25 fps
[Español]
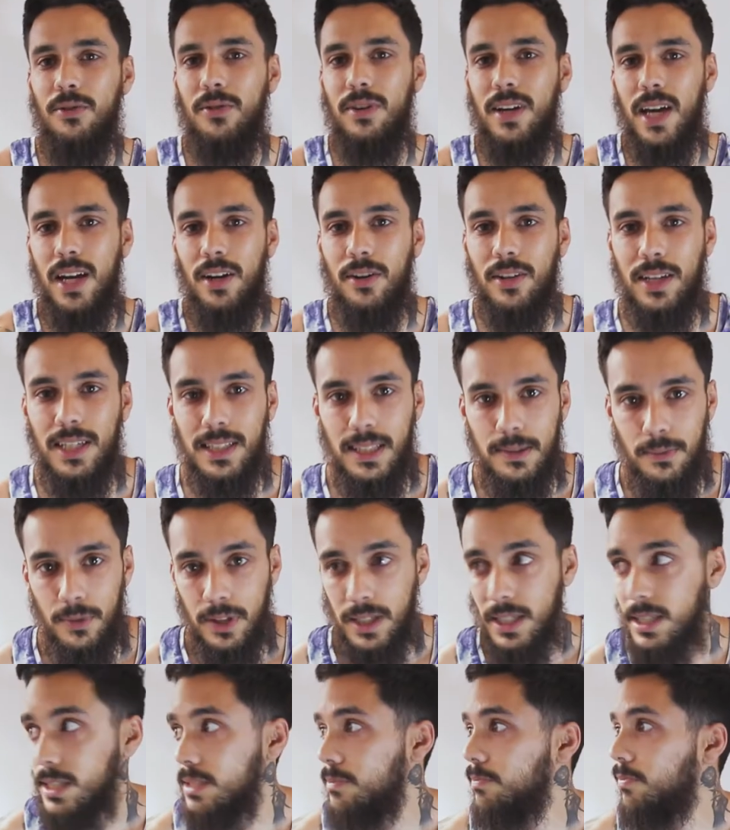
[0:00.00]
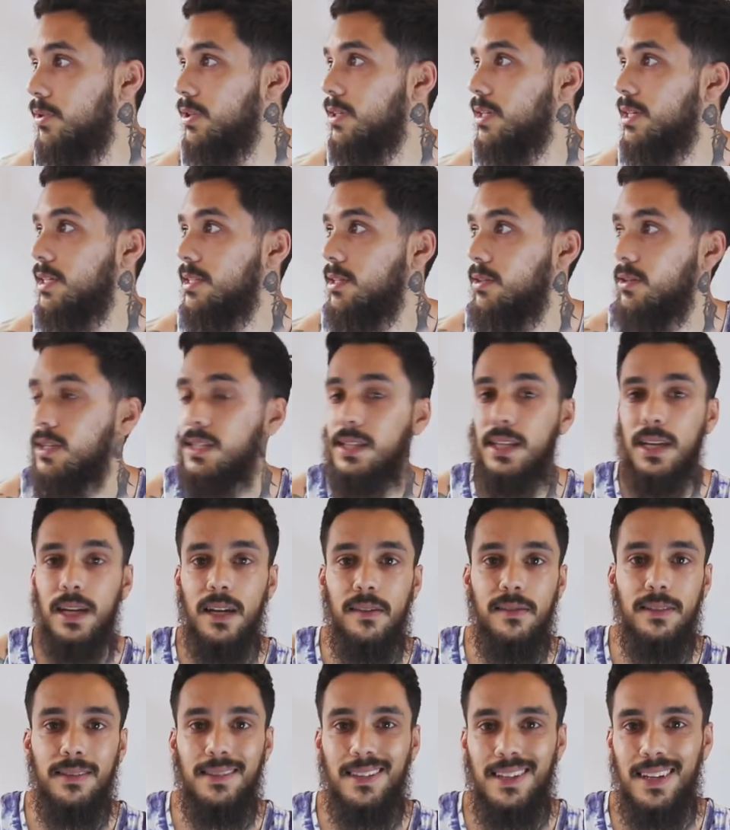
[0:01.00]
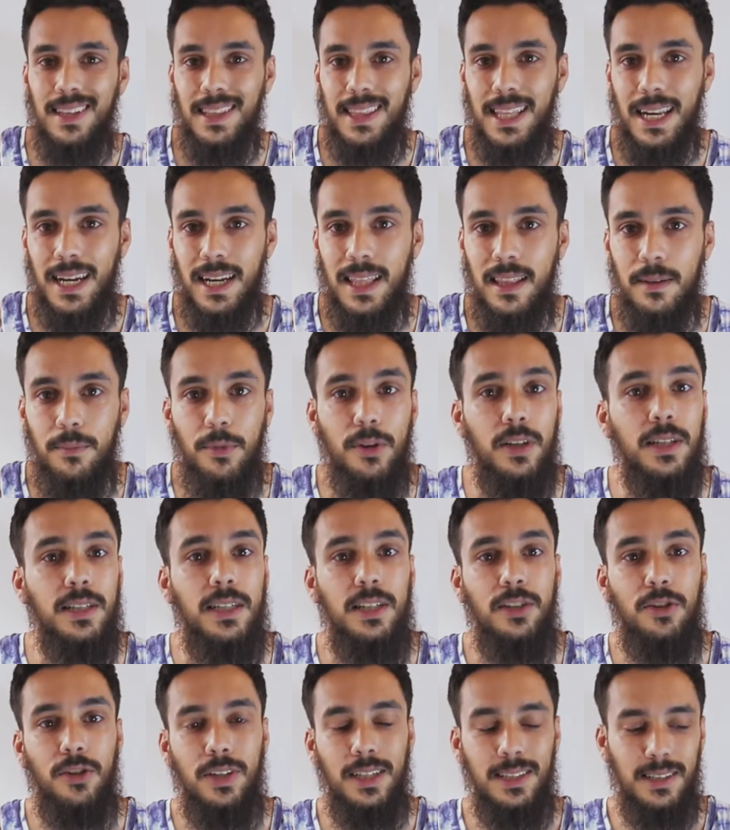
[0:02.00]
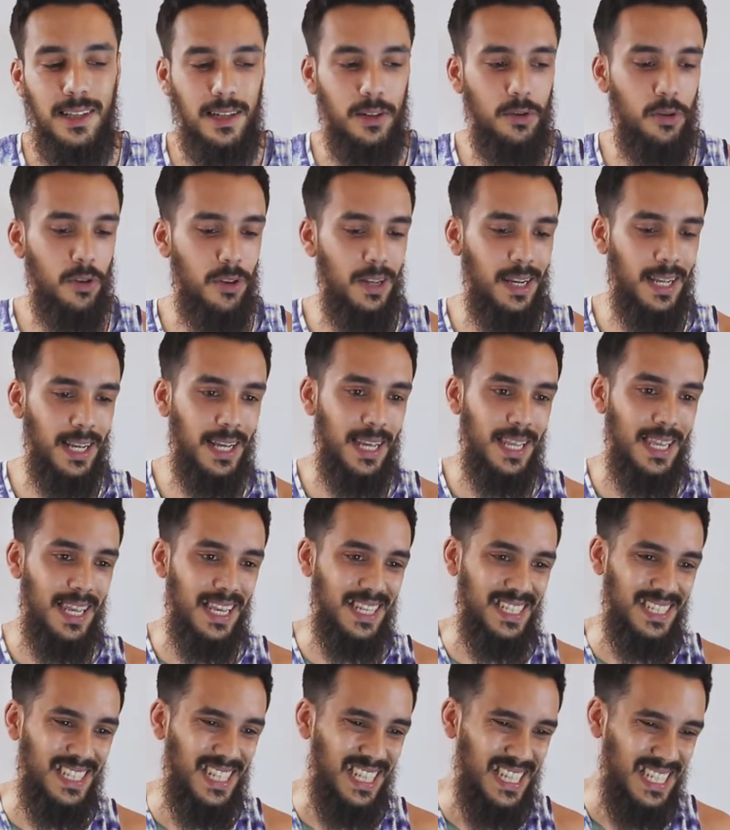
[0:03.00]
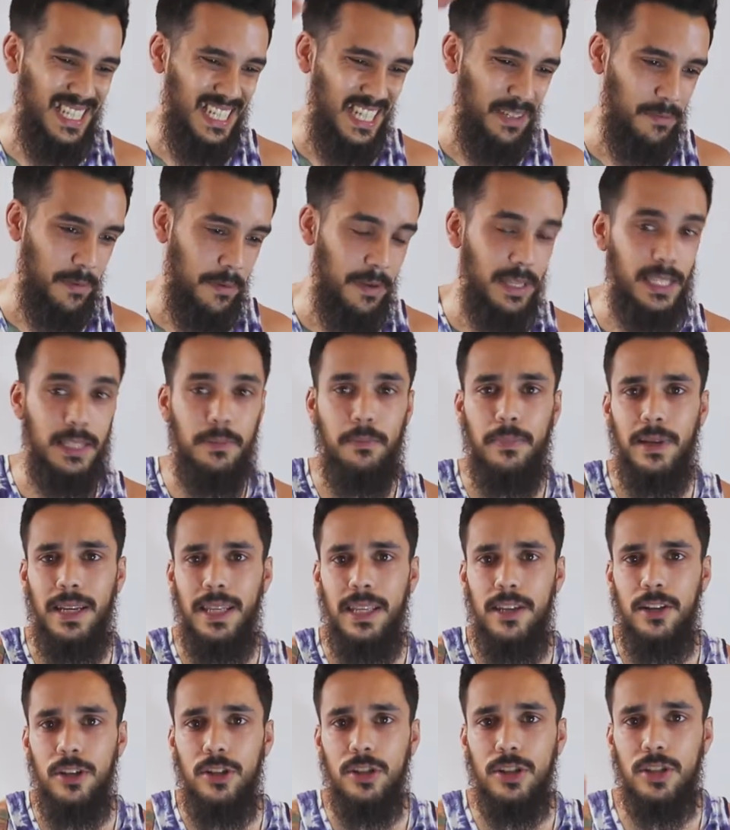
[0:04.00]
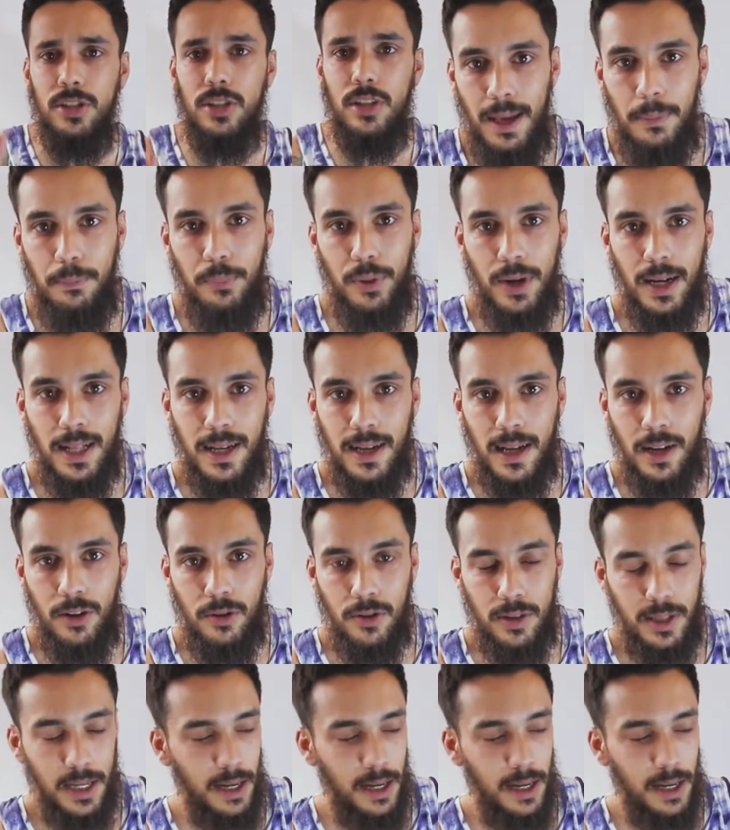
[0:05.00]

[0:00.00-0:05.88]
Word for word: un calor que te mueres porque tengo que tener la ventana cerrada porque si no entra ruido de la calle, así que si me veis brillos es por el calor.